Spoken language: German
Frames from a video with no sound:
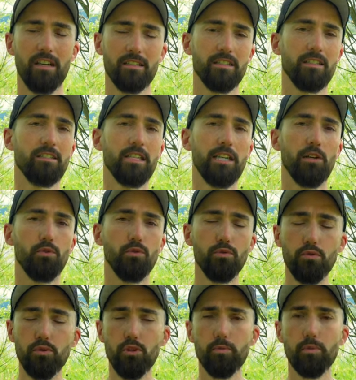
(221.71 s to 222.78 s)
Das ist eher
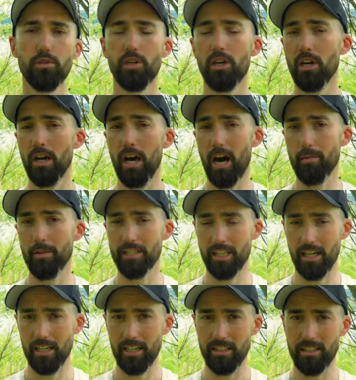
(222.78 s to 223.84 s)
untypisch, aber es
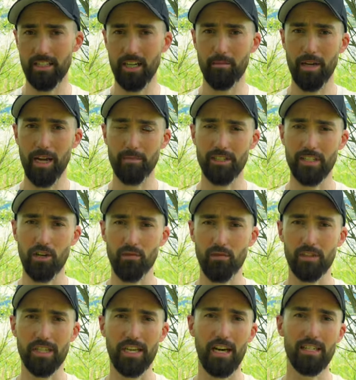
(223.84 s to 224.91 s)
trat letztes Jahr im Herbst auf
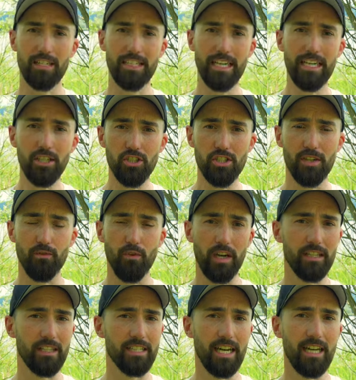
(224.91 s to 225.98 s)
und gerade der Innenstadt, wo
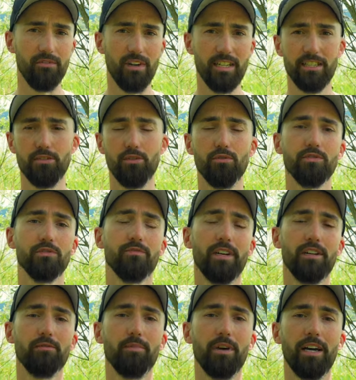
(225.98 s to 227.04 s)
eigentlich kein Wasser groß
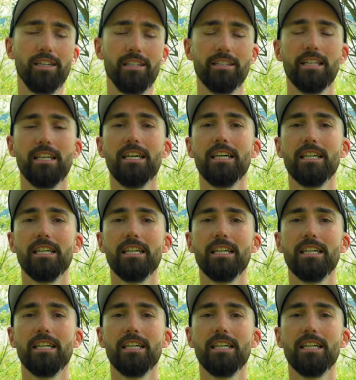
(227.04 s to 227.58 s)
weit und breit ist,